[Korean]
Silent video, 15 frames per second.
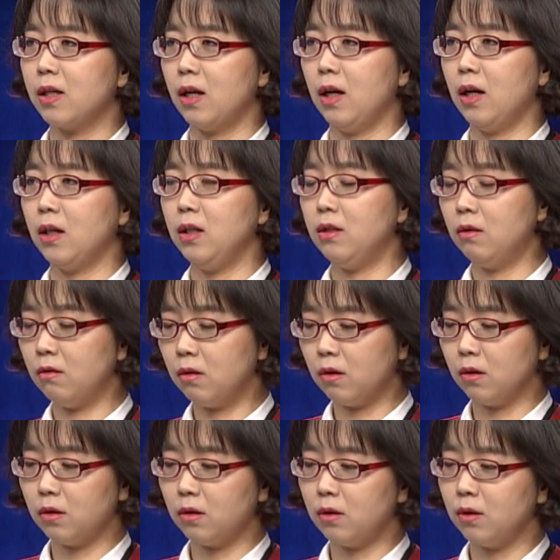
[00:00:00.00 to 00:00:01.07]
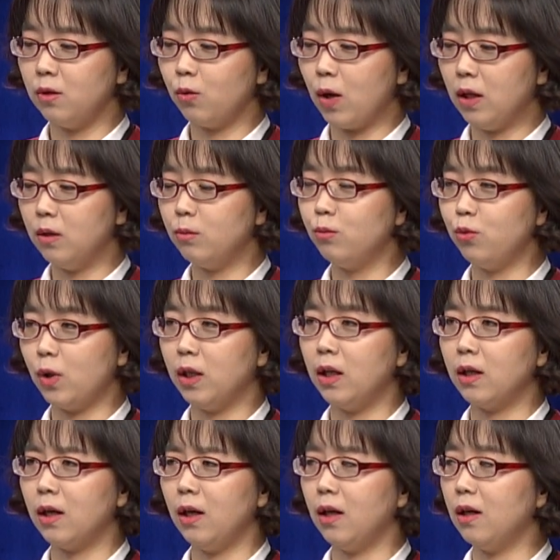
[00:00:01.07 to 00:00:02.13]
사랑 이런 것들과는
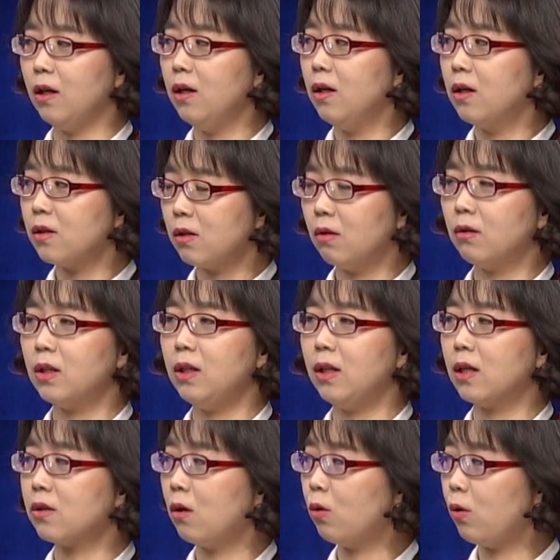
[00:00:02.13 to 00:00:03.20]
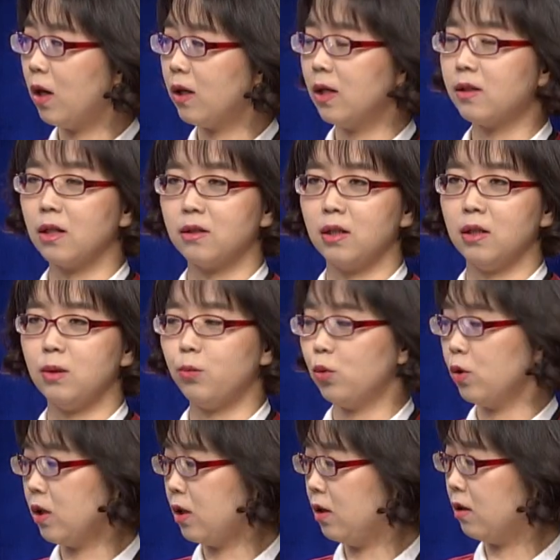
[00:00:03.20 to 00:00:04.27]
무관하게 성기나 성관계 자체에
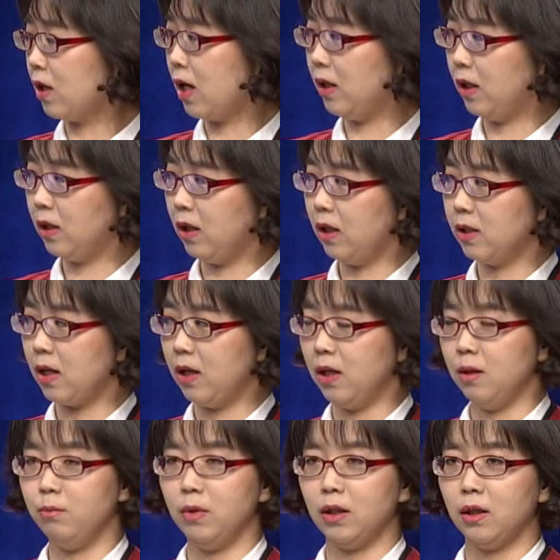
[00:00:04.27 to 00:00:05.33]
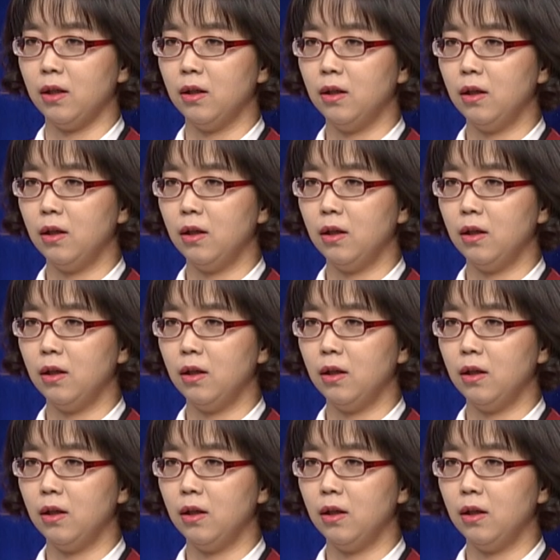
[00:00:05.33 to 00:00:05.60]
집중시키는 건 캐나다의 사례입니다.